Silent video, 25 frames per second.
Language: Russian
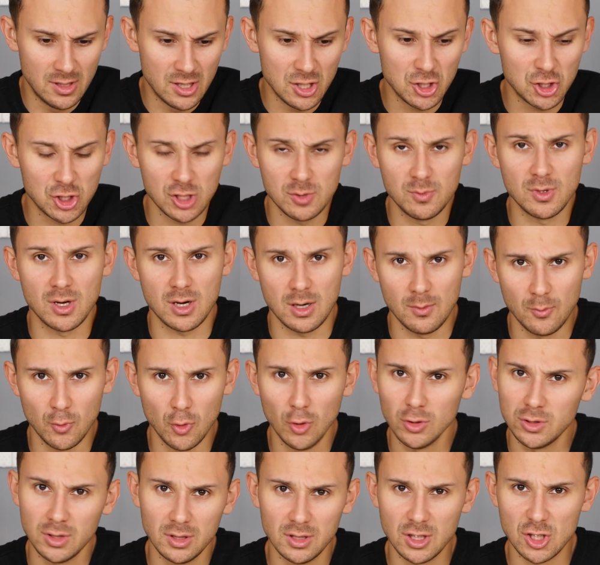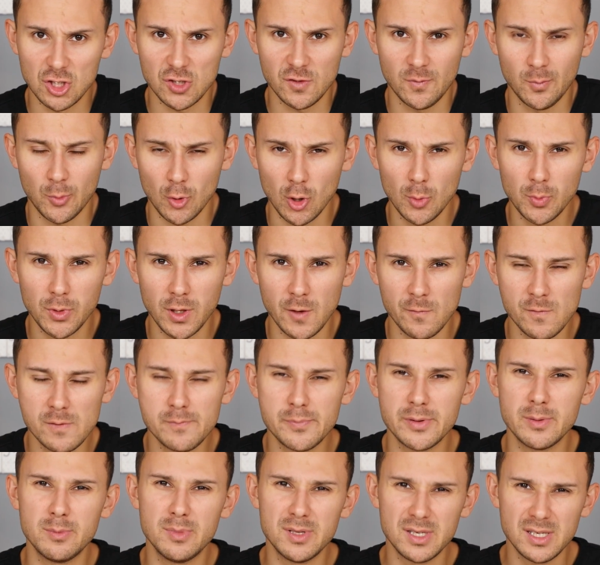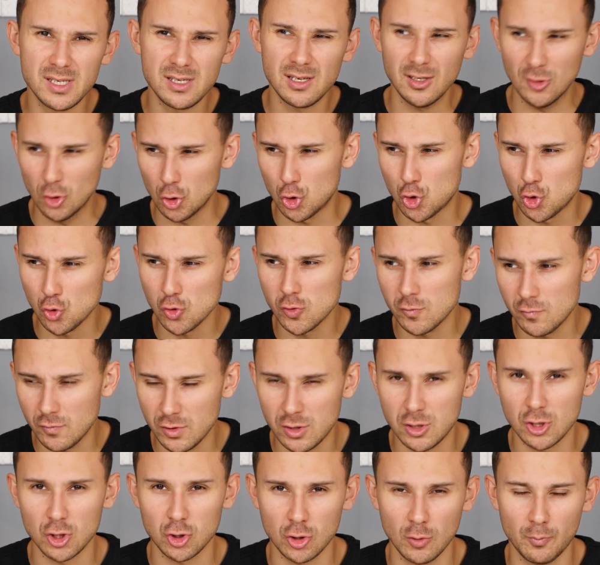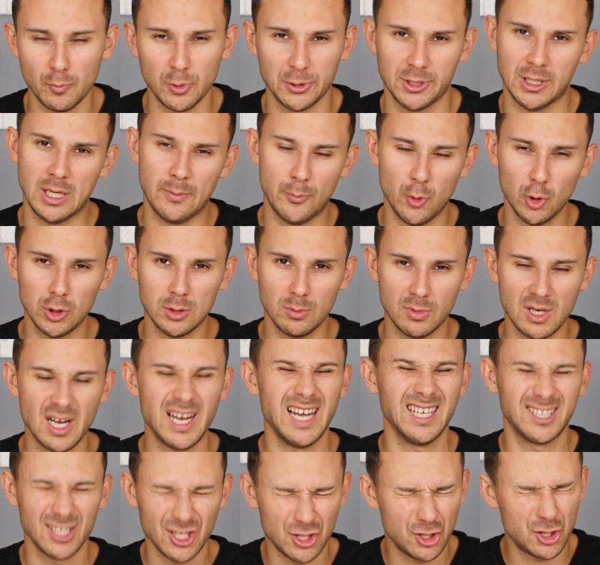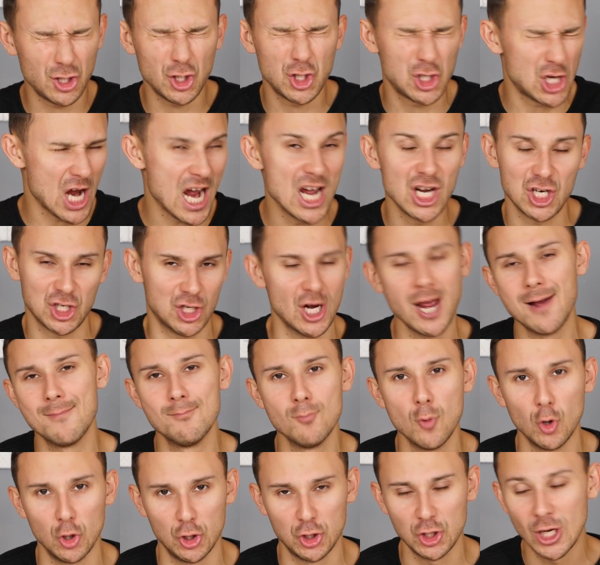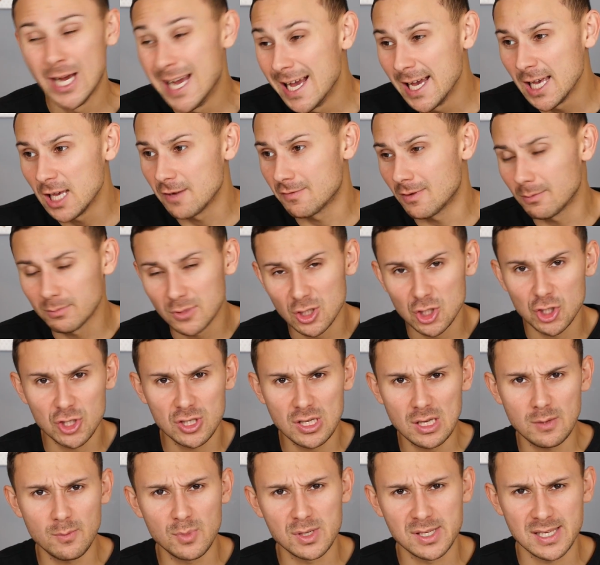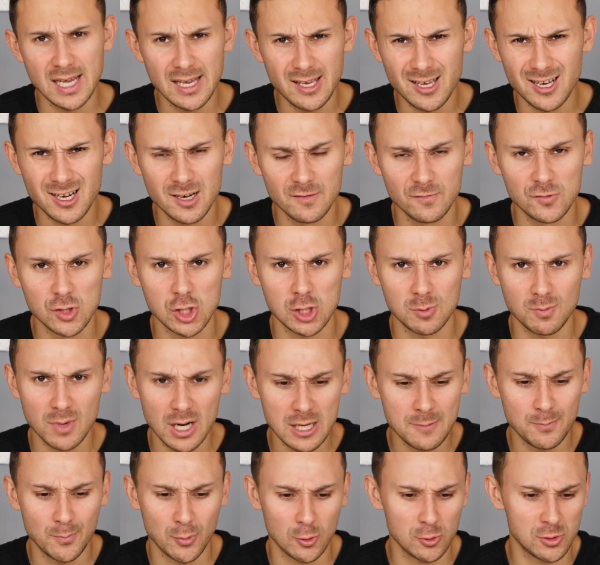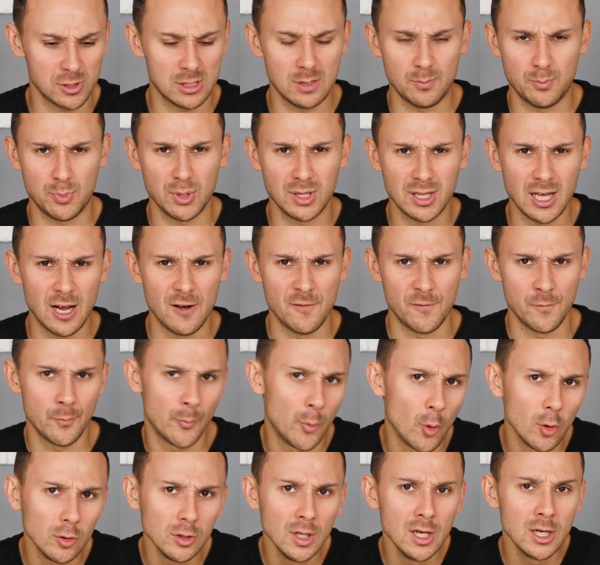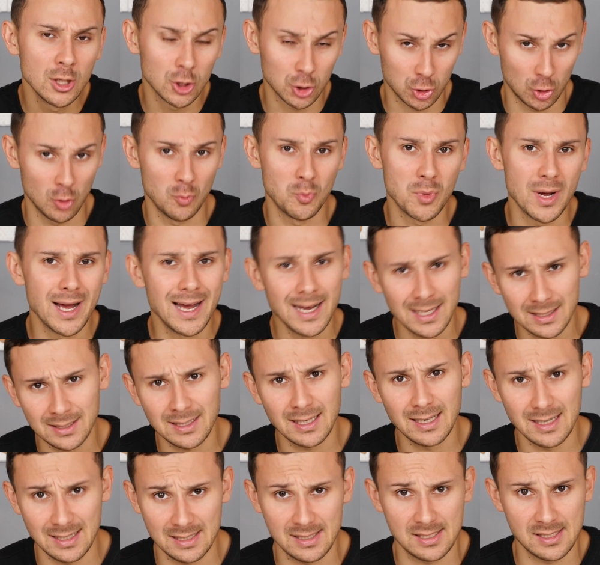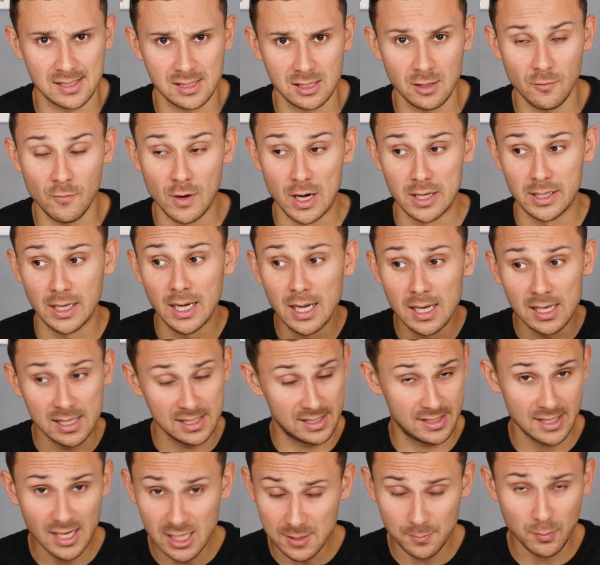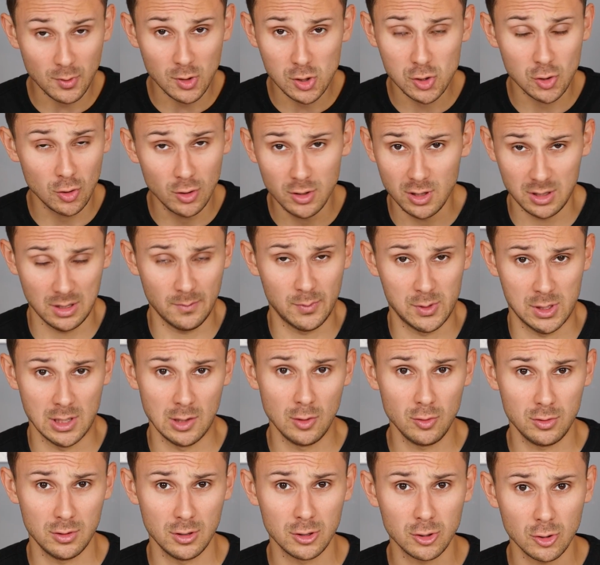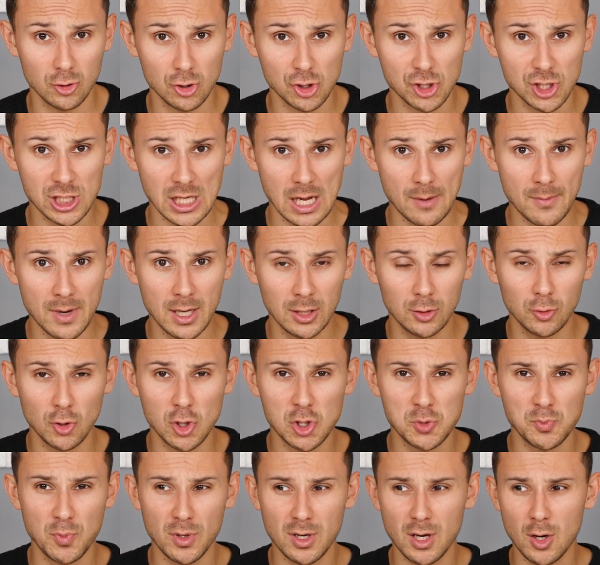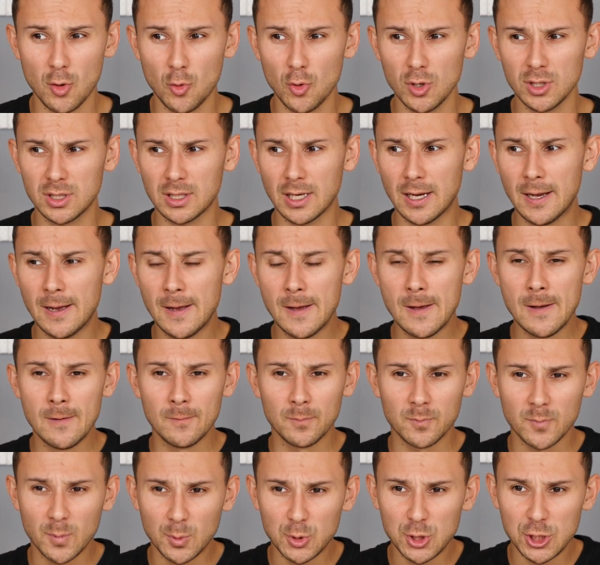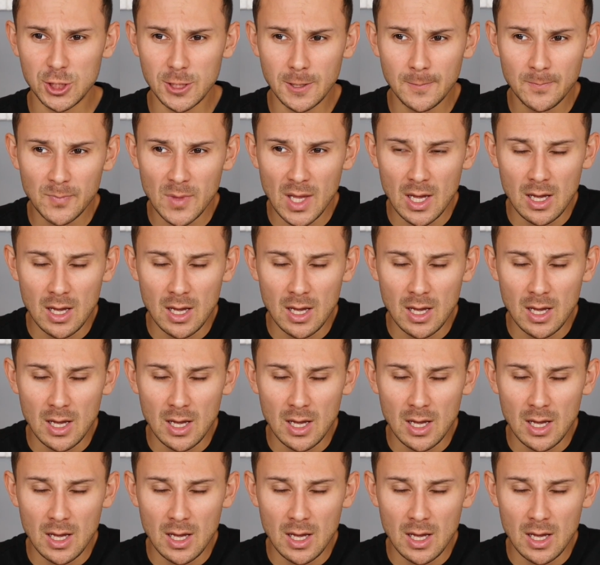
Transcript: режиме работы, даже в пробке, вы приблизительно чувствуете, что под капотом какая-то дичайшая мощь. И вам даже не обязательно выжимать просто педаль в пол, чтобы это осознавать. Здесь происходит абсолютно то же самое. То есть по какой-то вообще